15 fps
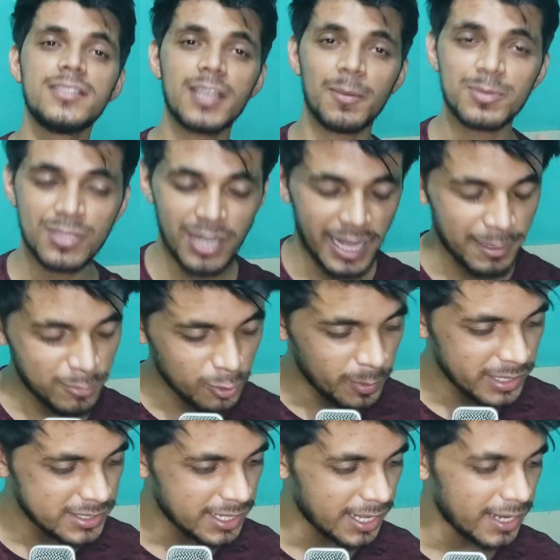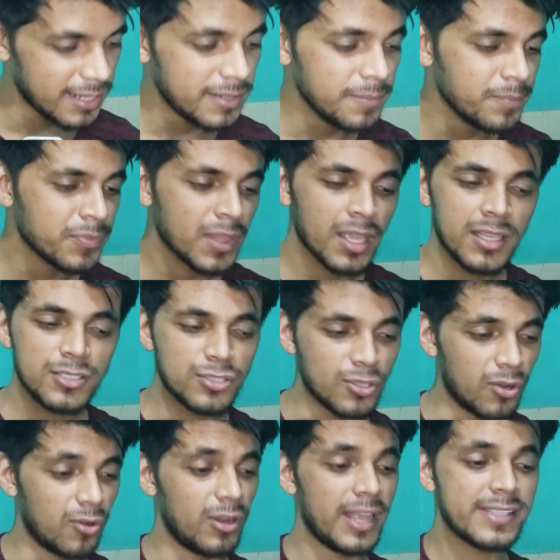सब्सक्राइब टू माई चैनल
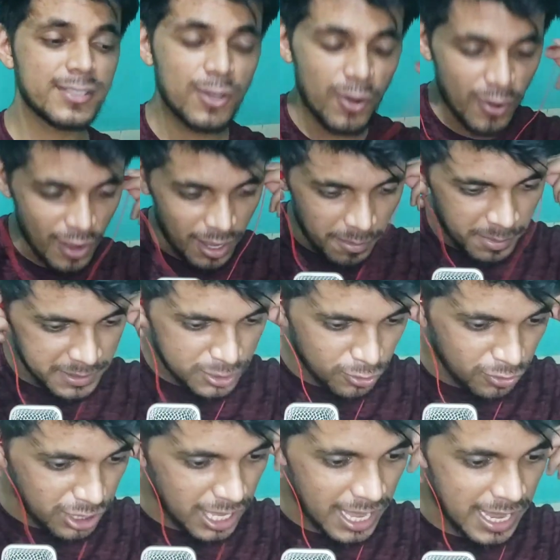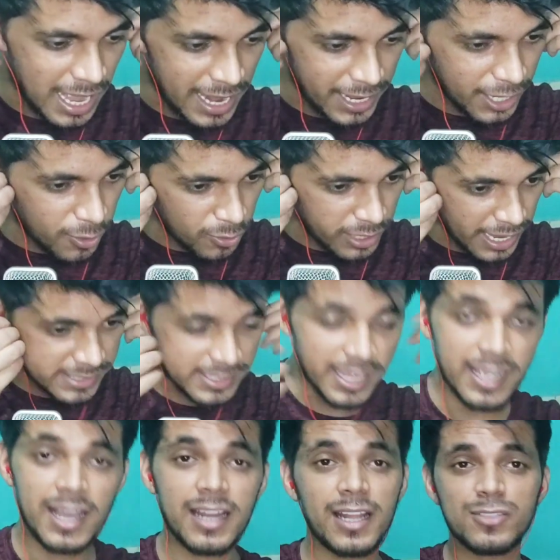सो लेट्स गो अभी सुनते हैं गाने को कैसा
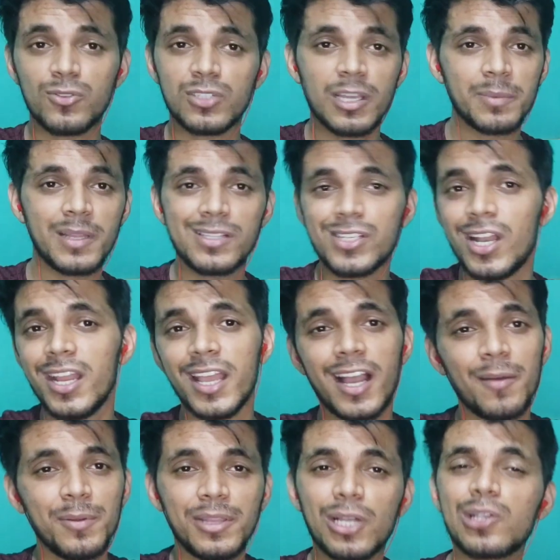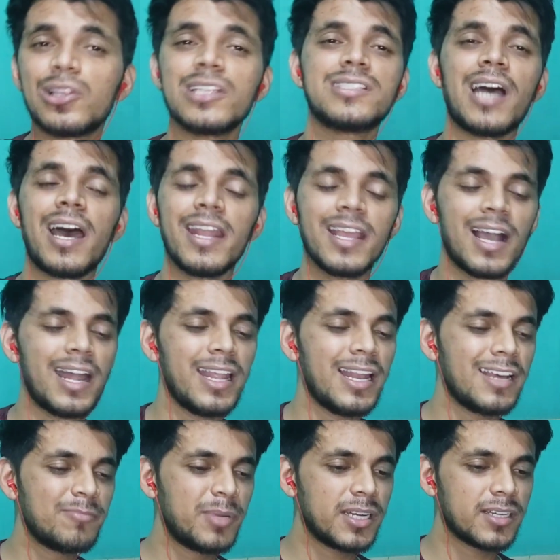है गाना सुन के पता चलेगा अभी तक तो सारे गाने
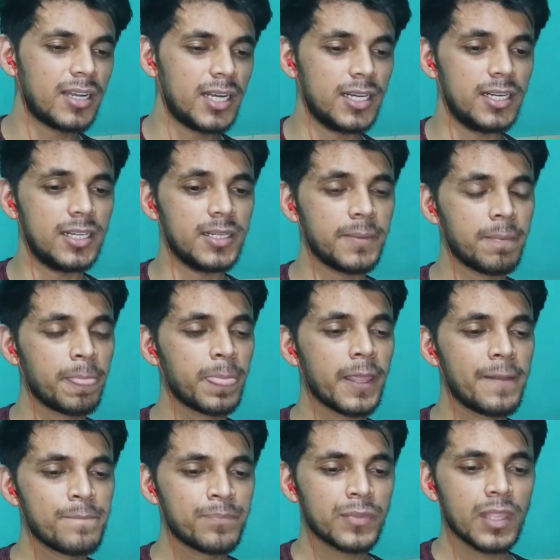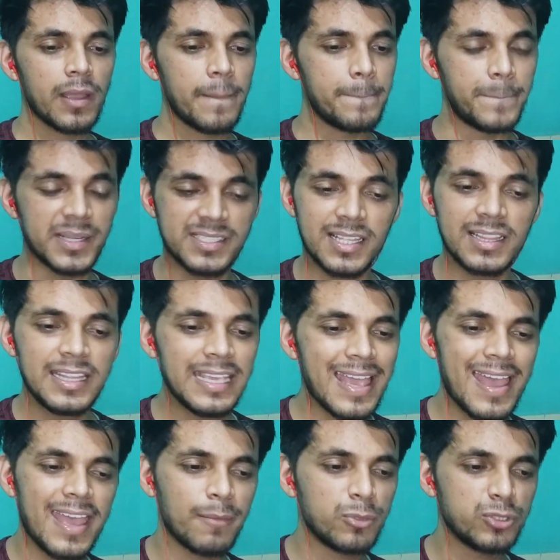लगभग पसंद ही आया है